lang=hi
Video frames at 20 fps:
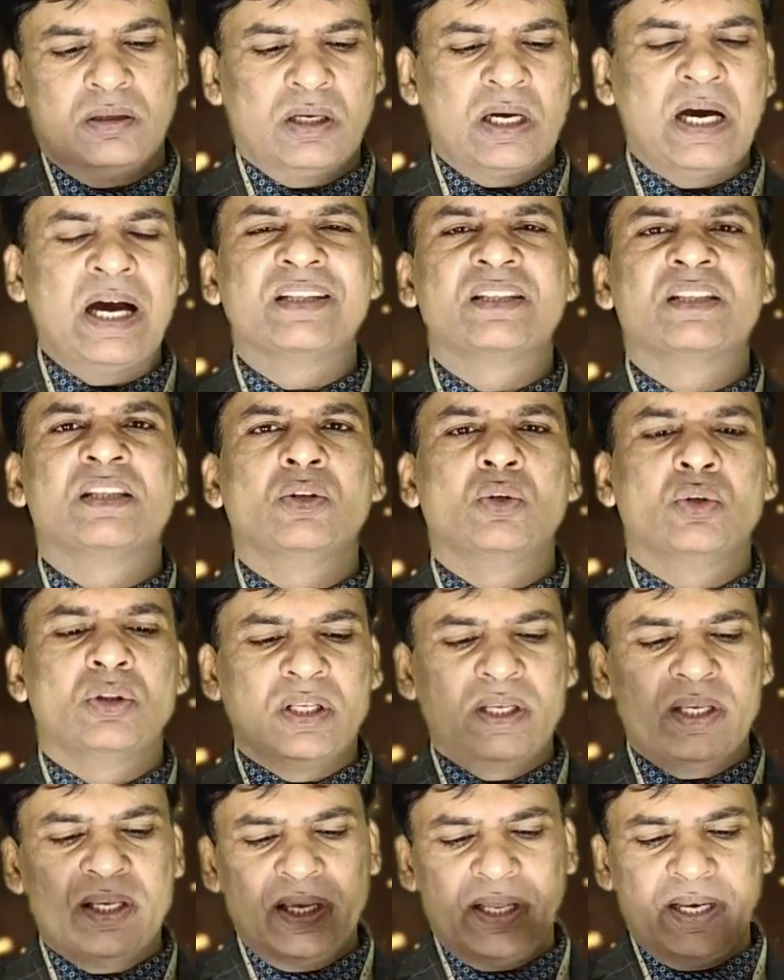खांचे
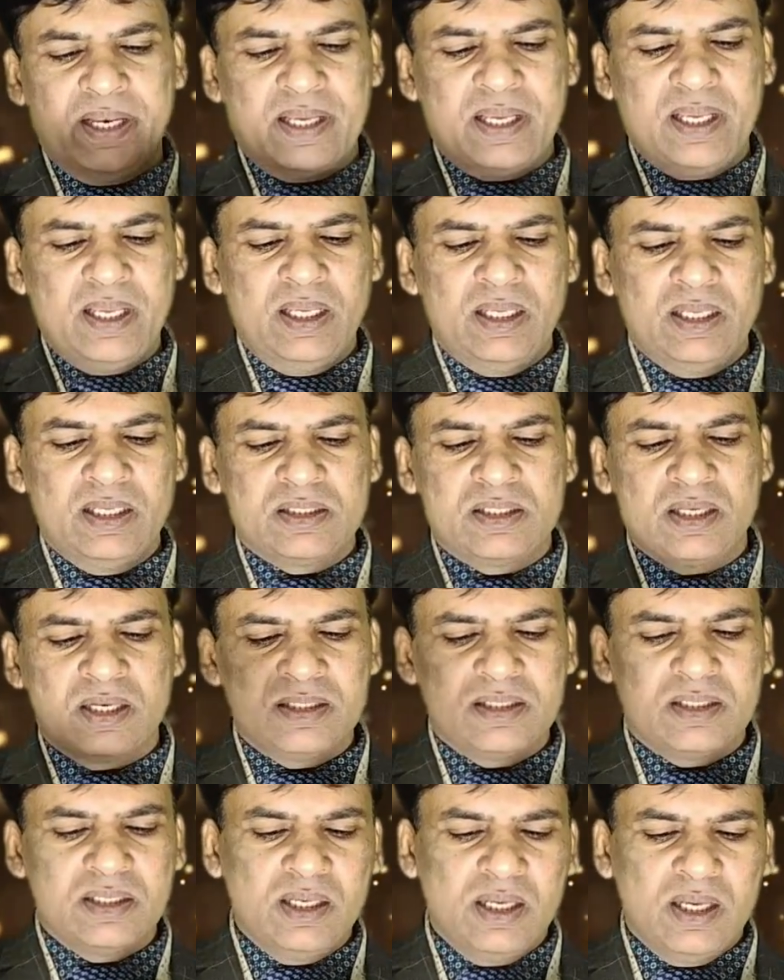होते हैं यानी कि इस
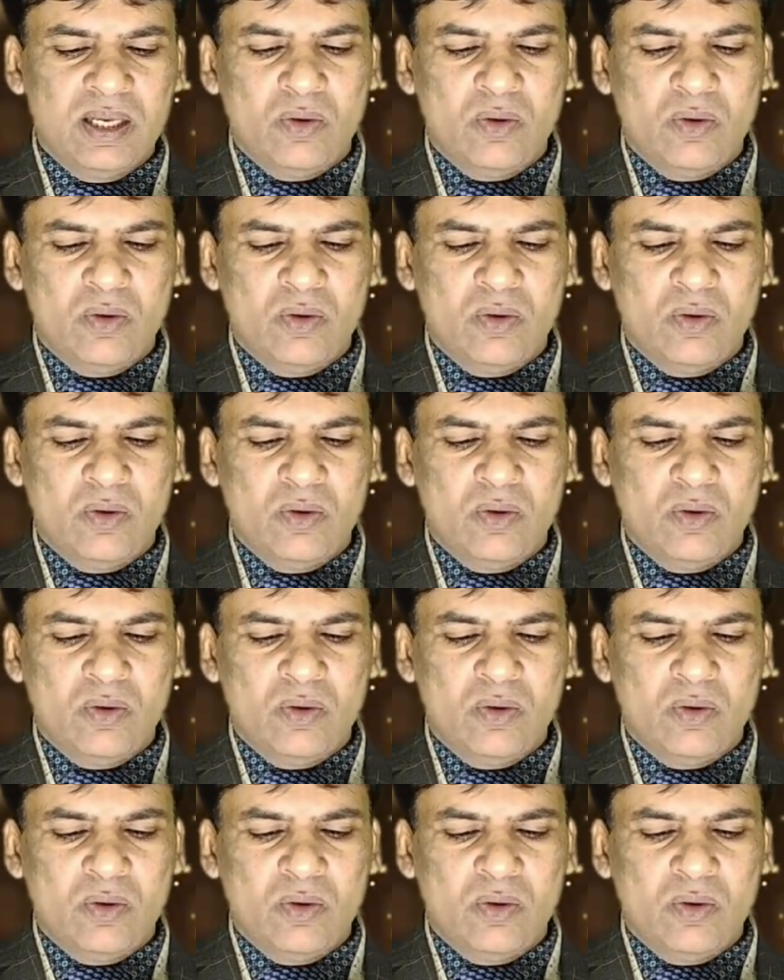तरह से